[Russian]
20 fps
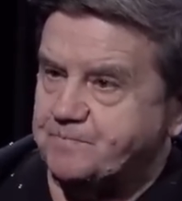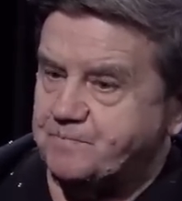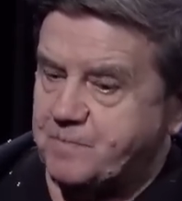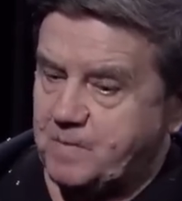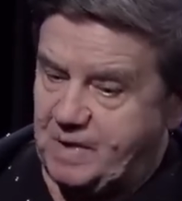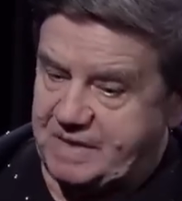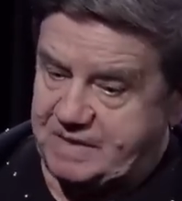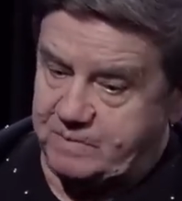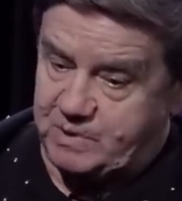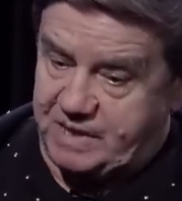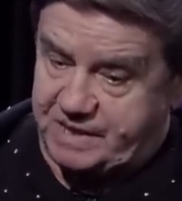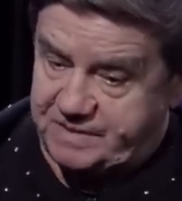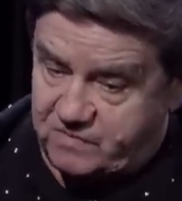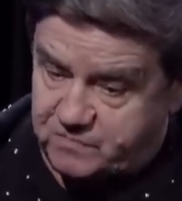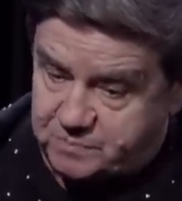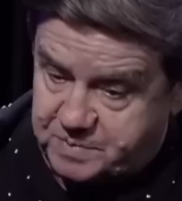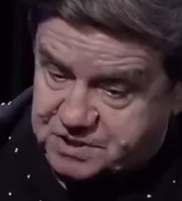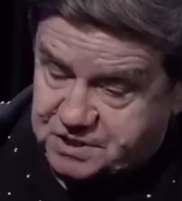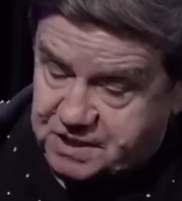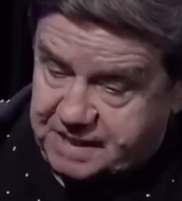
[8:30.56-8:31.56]
Поэтому надо
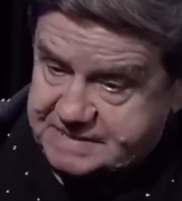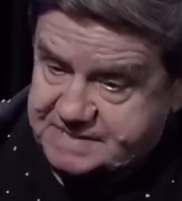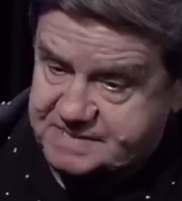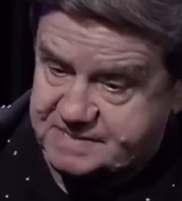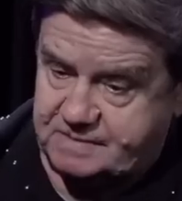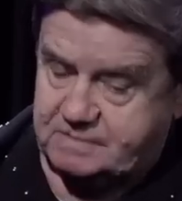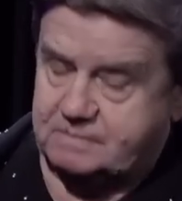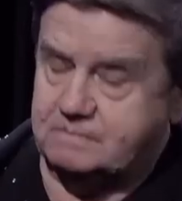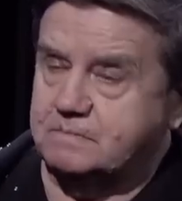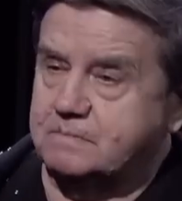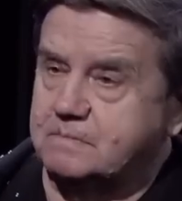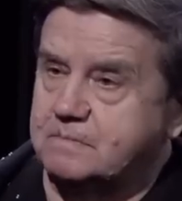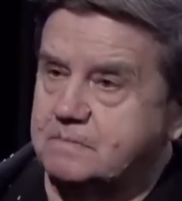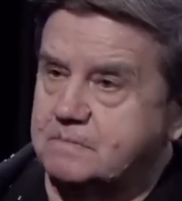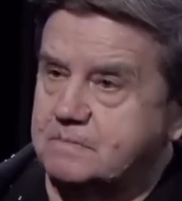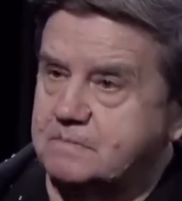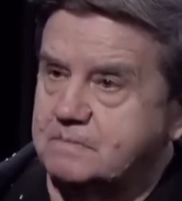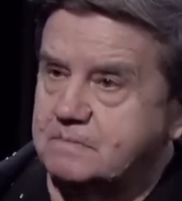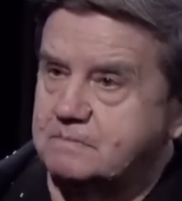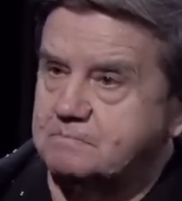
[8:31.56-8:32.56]
вмешаться,
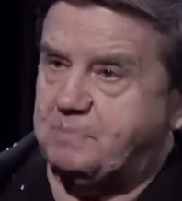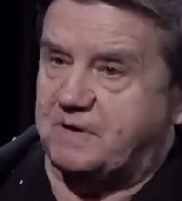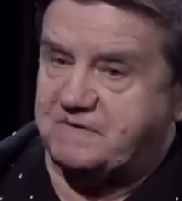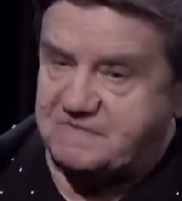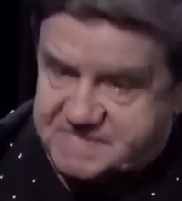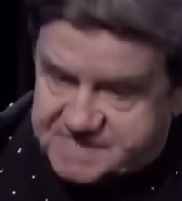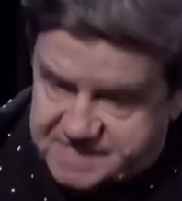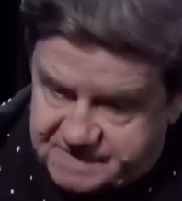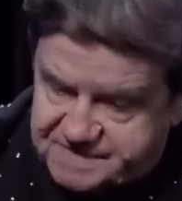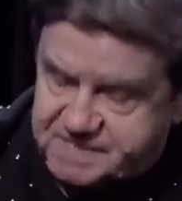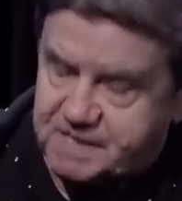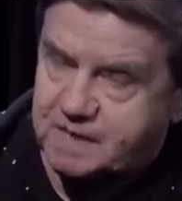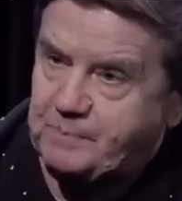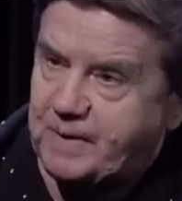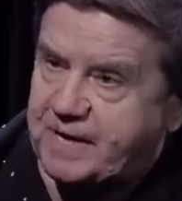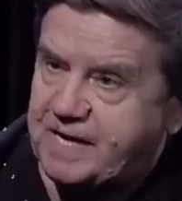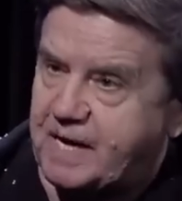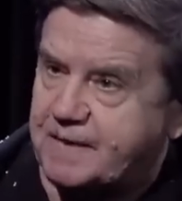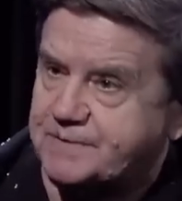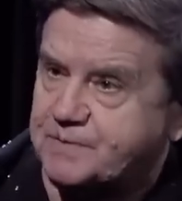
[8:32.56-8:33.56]
привести всех к
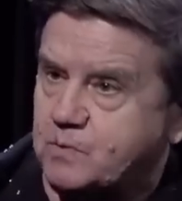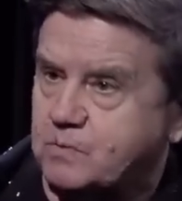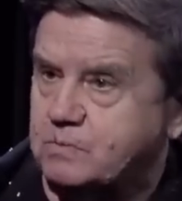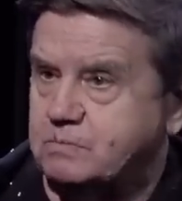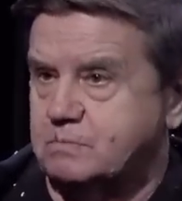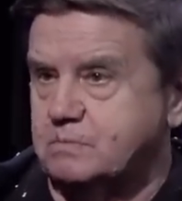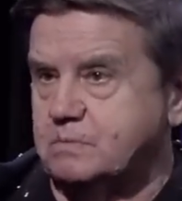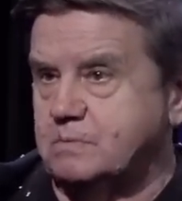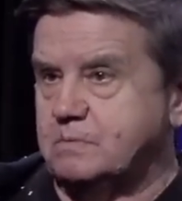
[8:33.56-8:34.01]
порядку